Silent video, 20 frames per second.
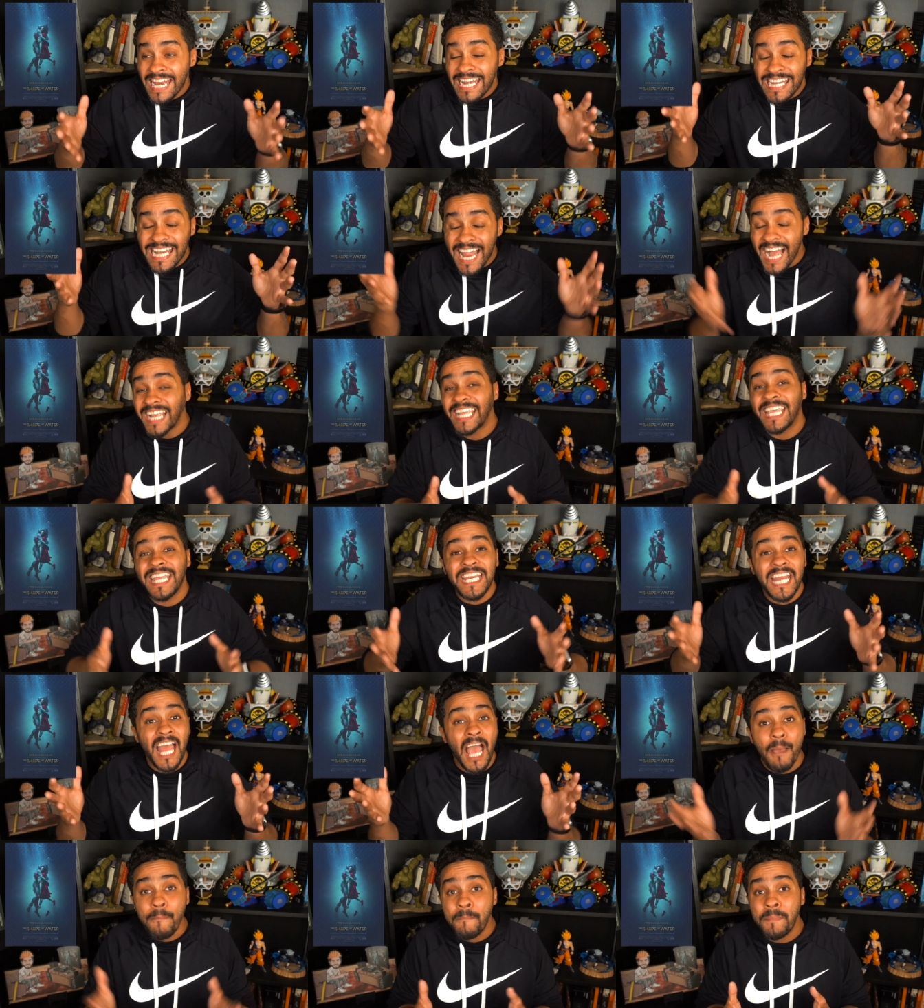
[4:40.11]

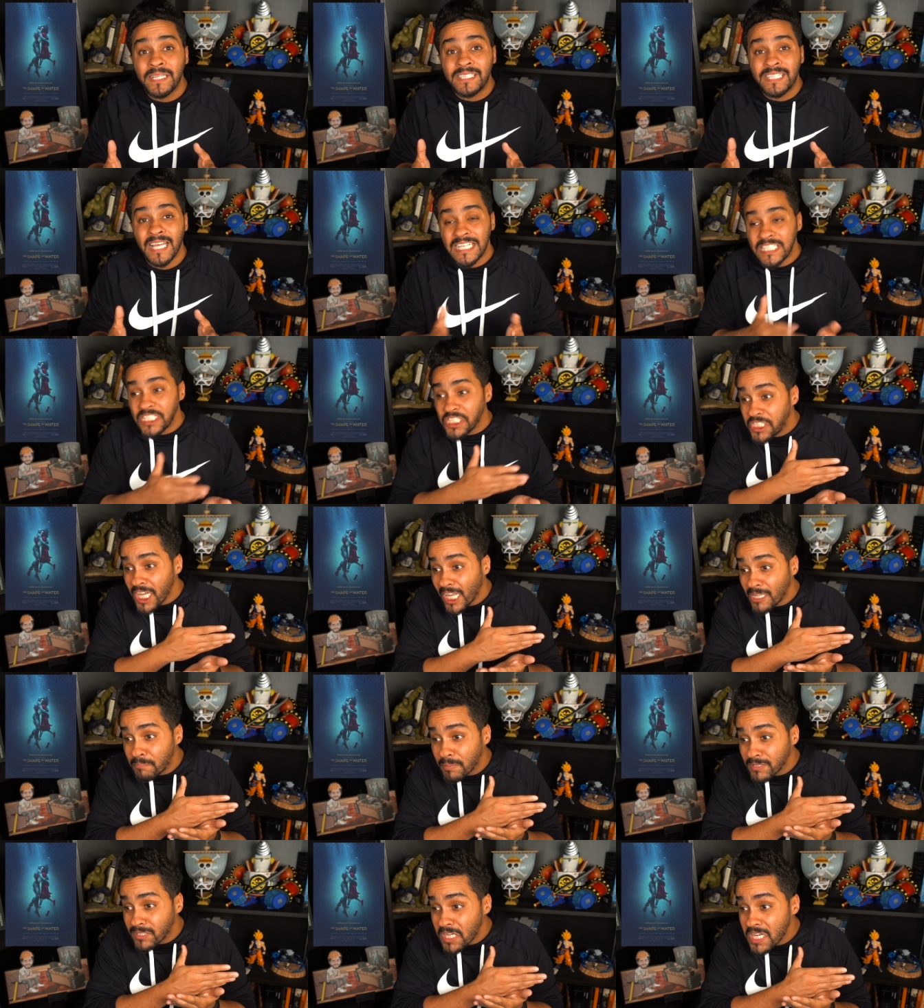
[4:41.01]
لكن ابدا
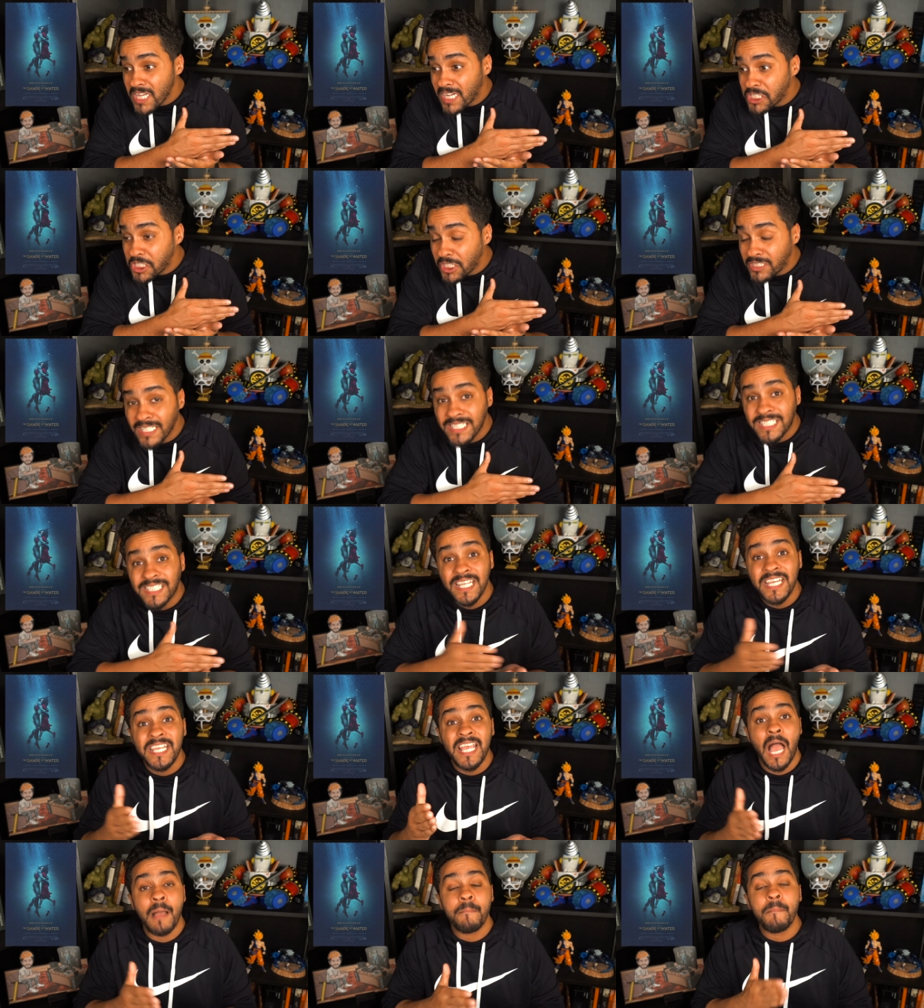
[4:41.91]
جات بطريقه جدا
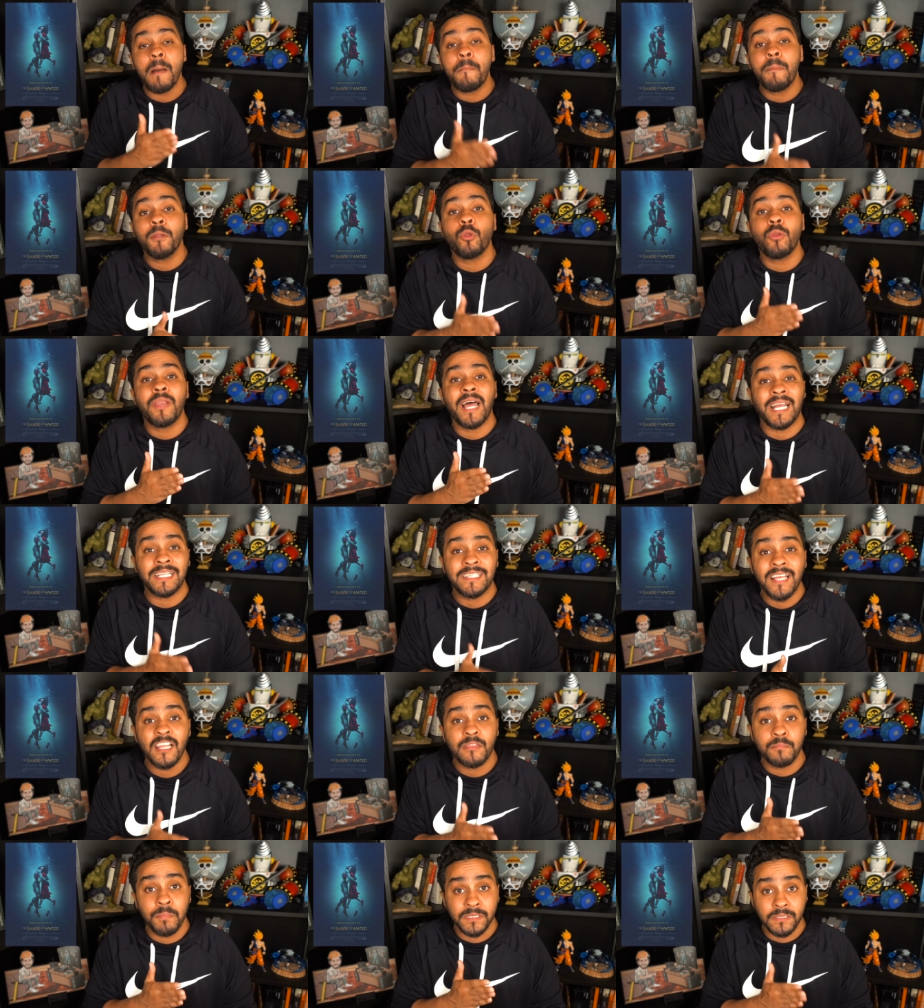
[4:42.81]
سريعه ما بنوا
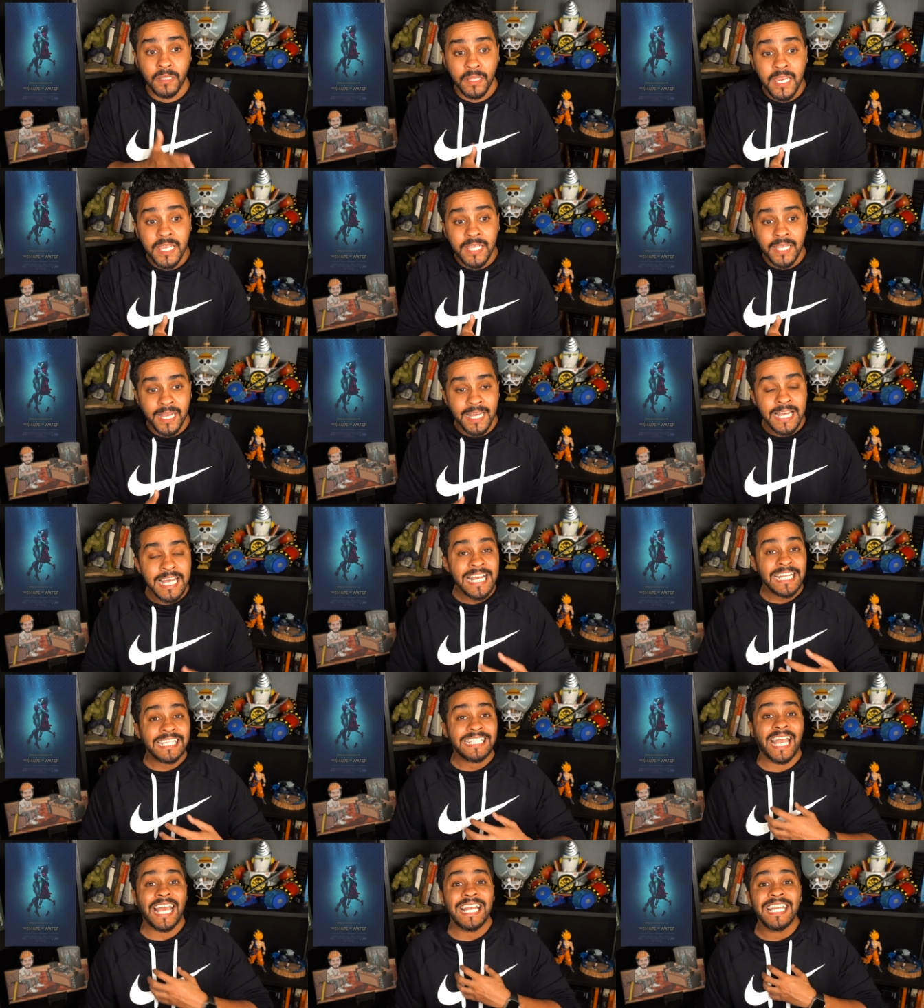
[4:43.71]
الاحداث بطريقه
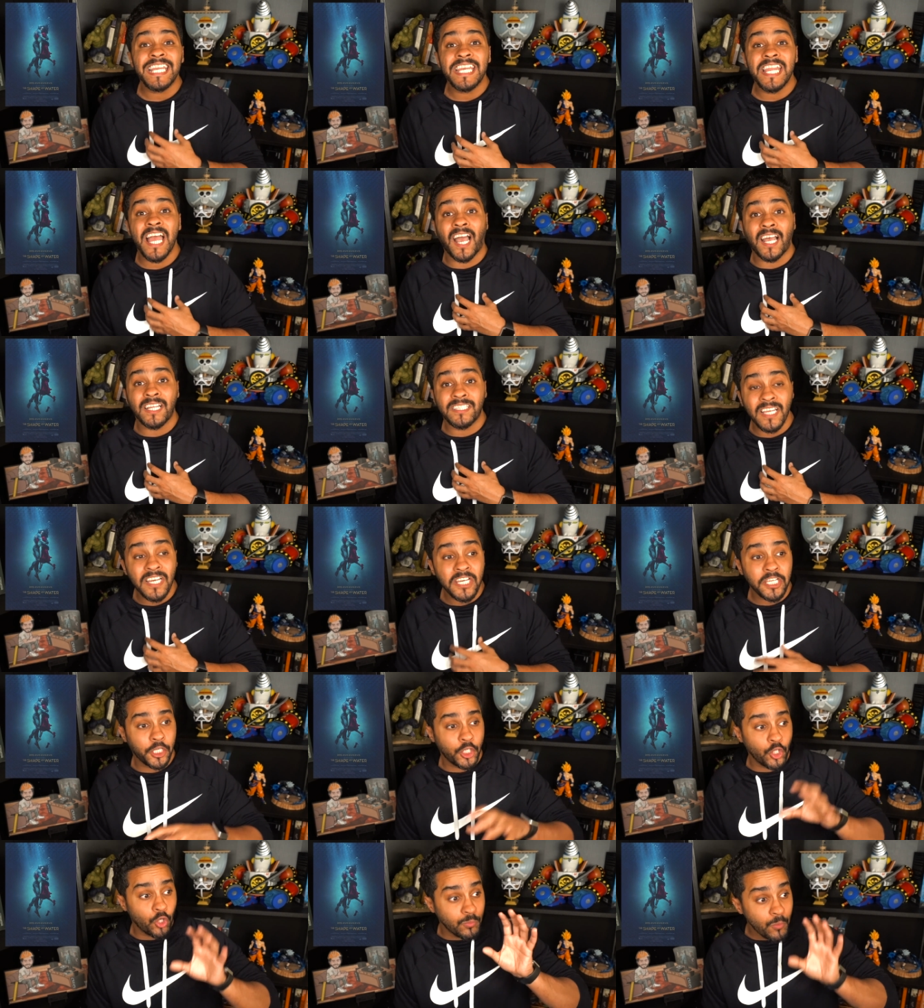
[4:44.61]
تخليني
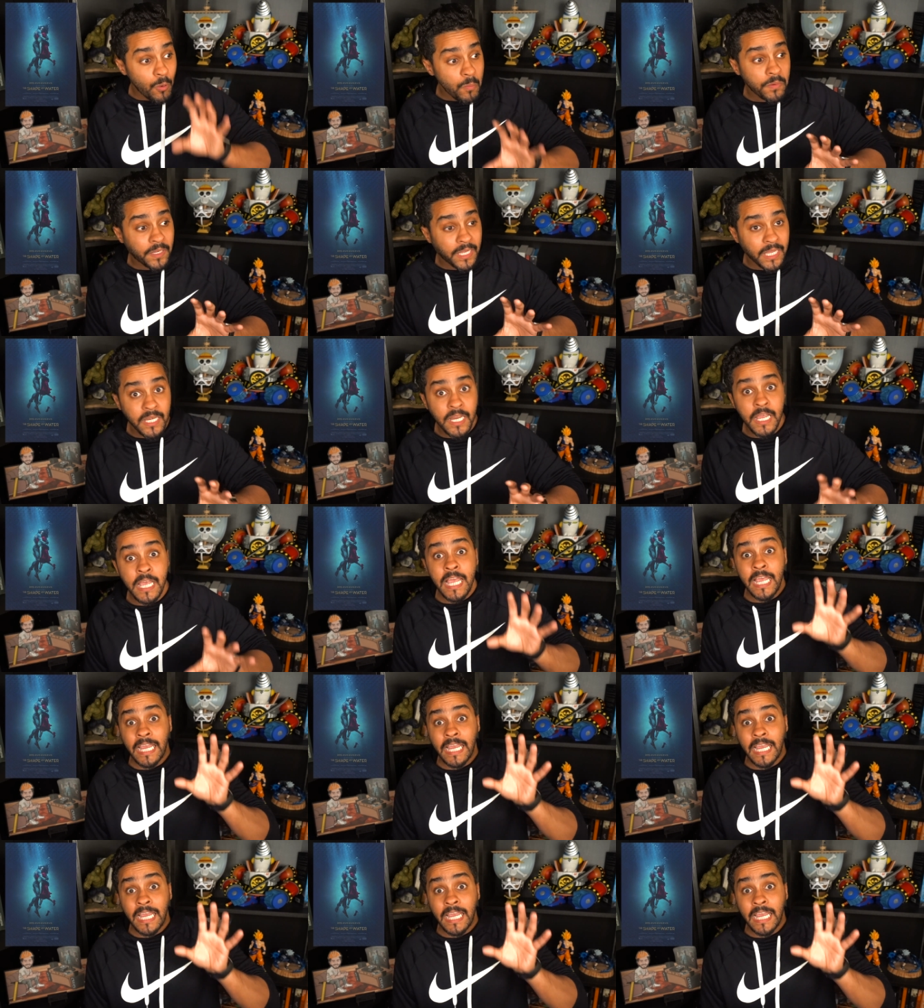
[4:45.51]
اقتنع انه ممكن